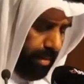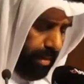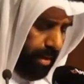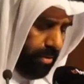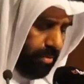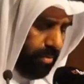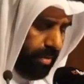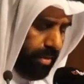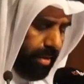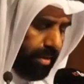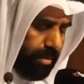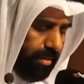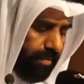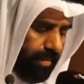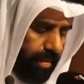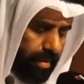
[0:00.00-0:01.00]
حيث أن
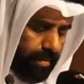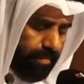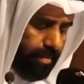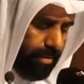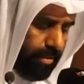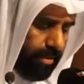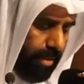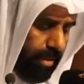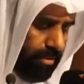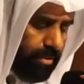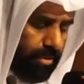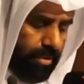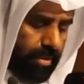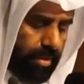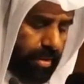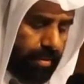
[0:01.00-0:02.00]
هدفنا في
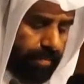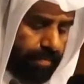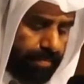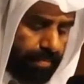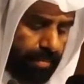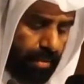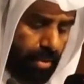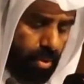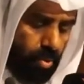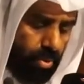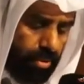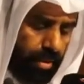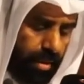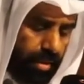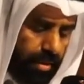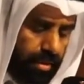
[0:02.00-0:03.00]
الاستراتيجية هو
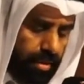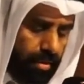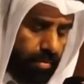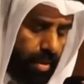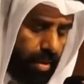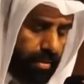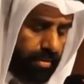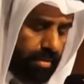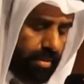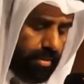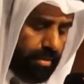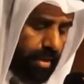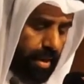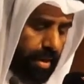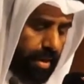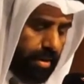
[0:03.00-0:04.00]
تحقيق معدل
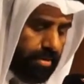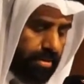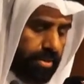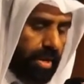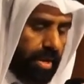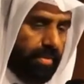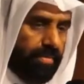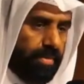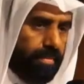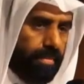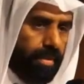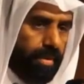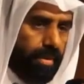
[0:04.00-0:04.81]
التحاق صاف